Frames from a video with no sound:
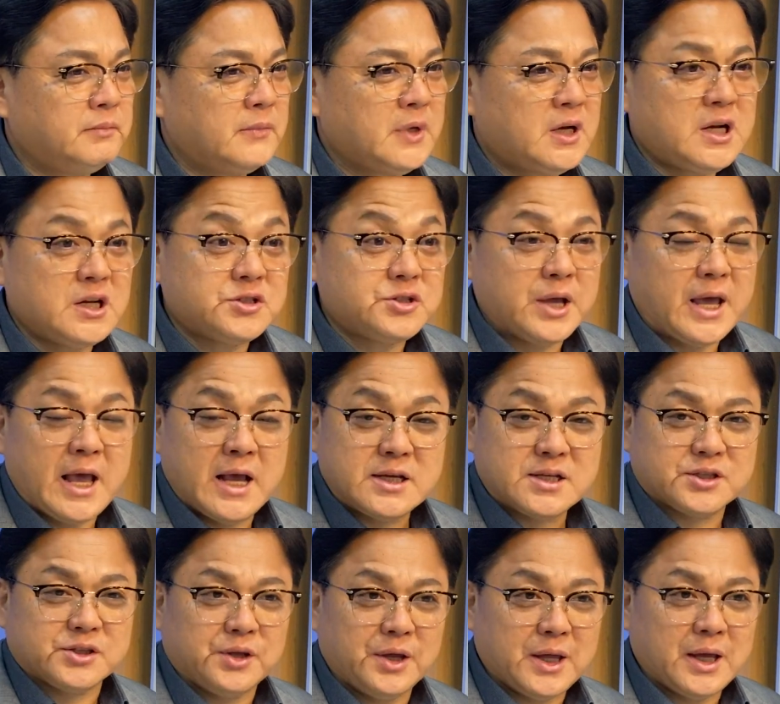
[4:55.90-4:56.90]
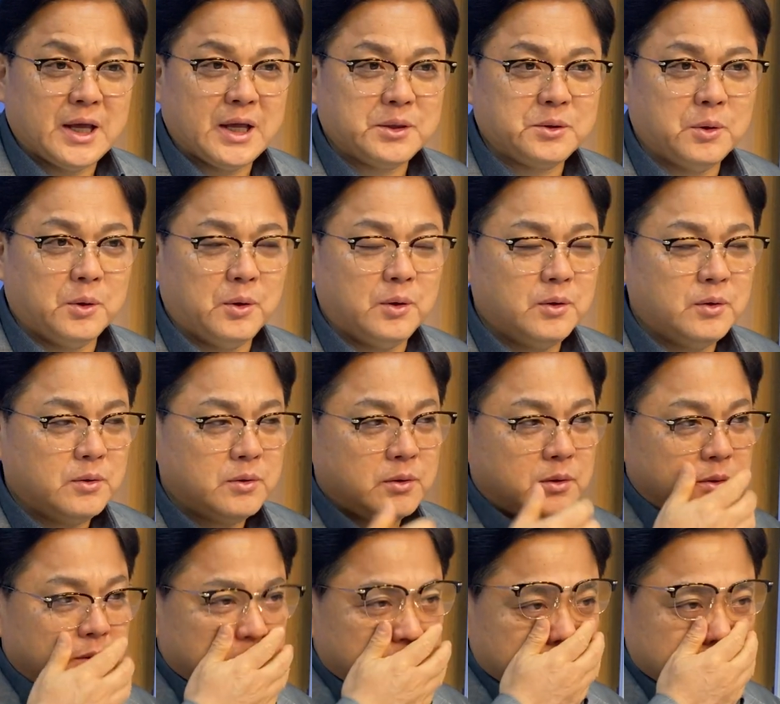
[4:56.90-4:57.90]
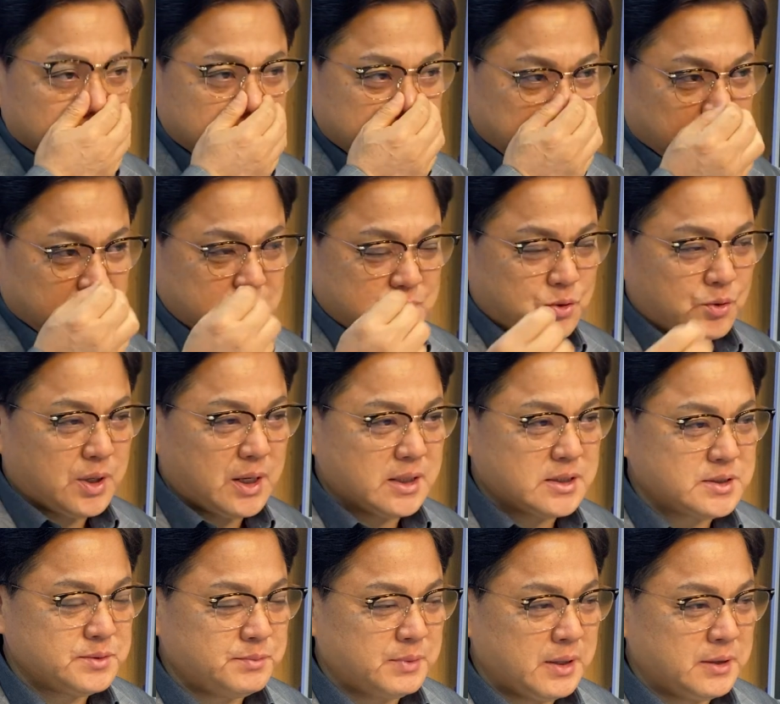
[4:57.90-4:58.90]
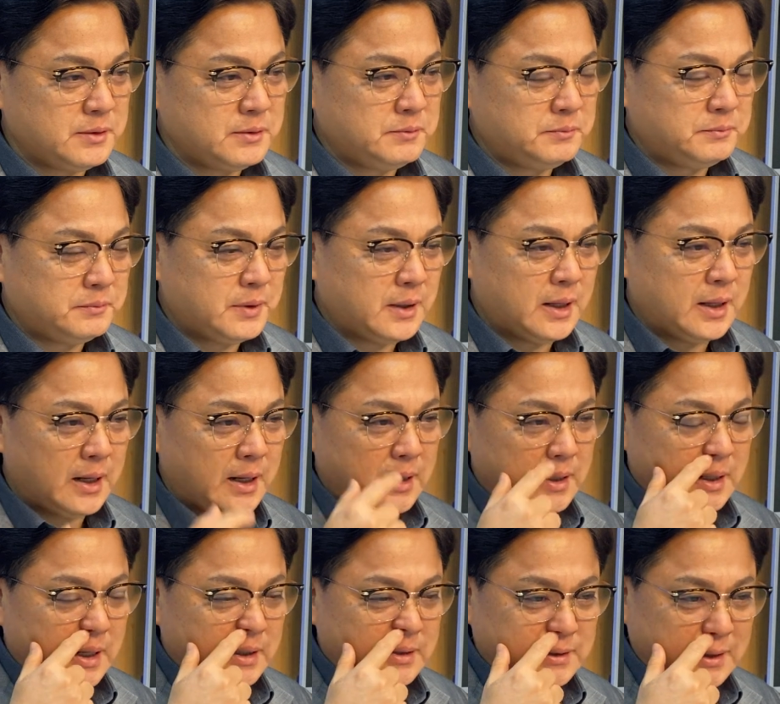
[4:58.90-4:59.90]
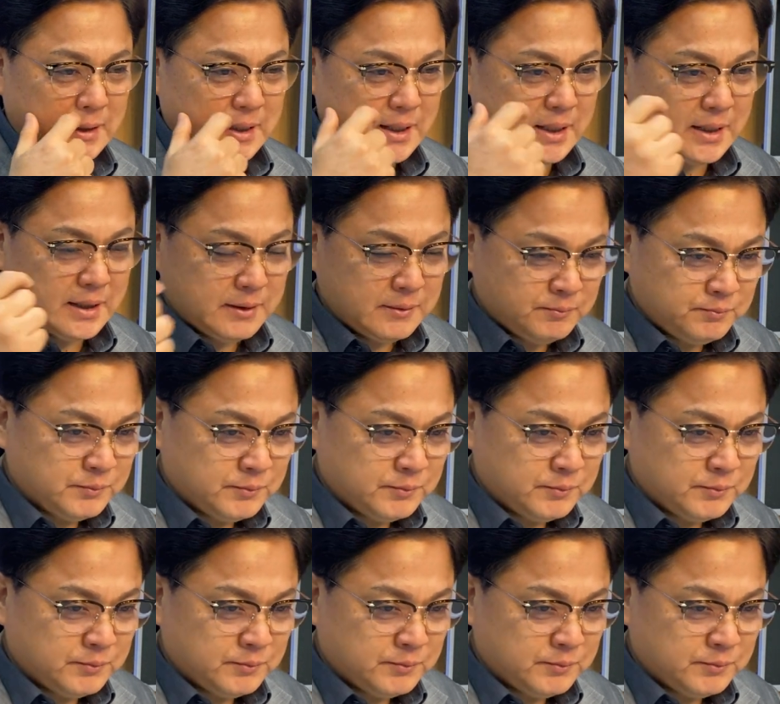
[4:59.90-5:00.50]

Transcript: 그래서 에스더에게도 자기 조카지만 아, 자기